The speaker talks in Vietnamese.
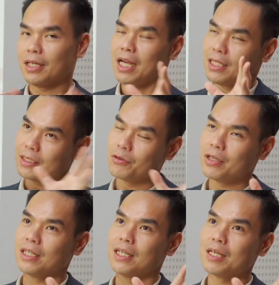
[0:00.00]
anh sau
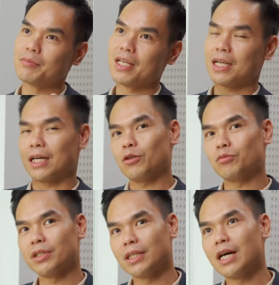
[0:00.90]
khi anh đã tham gia cả các
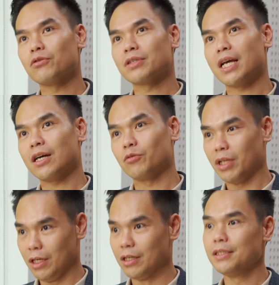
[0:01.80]
công ty đa quốc gia công
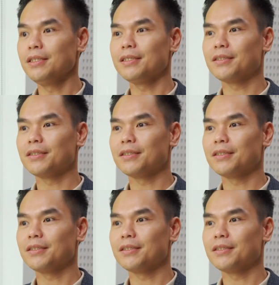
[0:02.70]
ty lớn